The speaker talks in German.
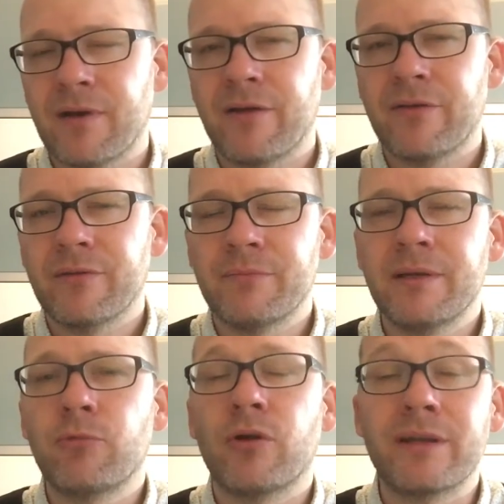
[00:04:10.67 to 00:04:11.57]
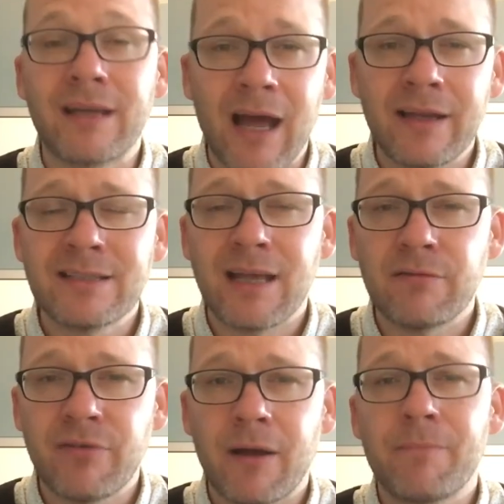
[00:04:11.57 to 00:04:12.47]
Also mit dem konnte ich gar nichts
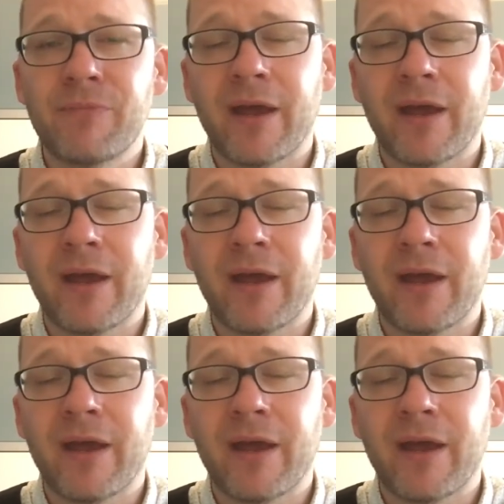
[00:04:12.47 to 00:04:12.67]
anfangen.